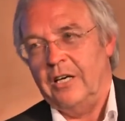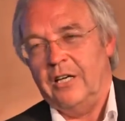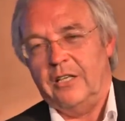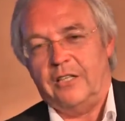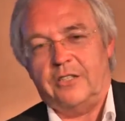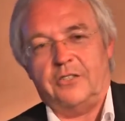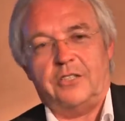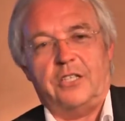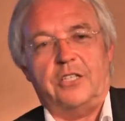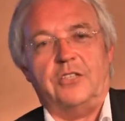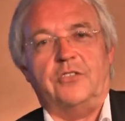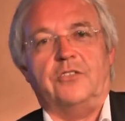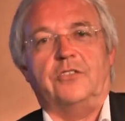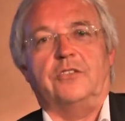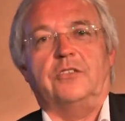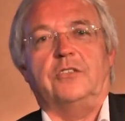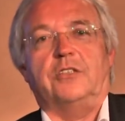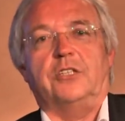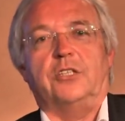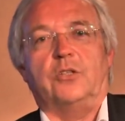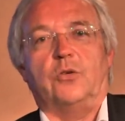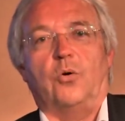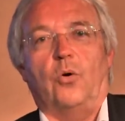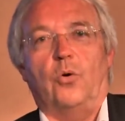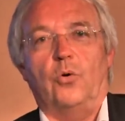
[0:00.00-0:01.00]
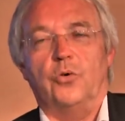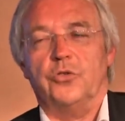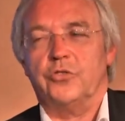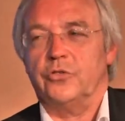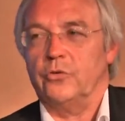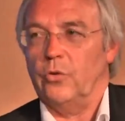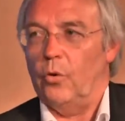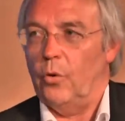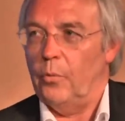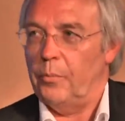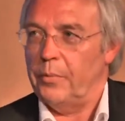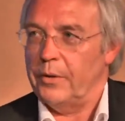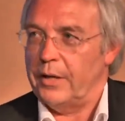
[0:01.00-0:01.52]
Das heißt, die großen
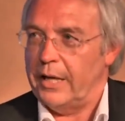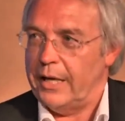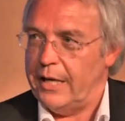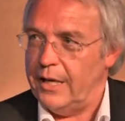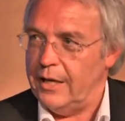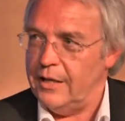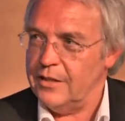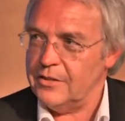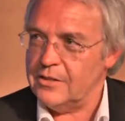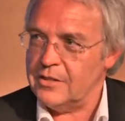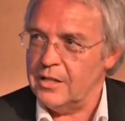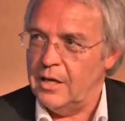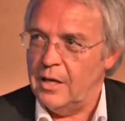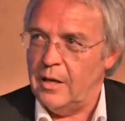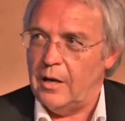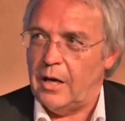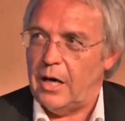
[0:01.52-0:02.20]
Open Airs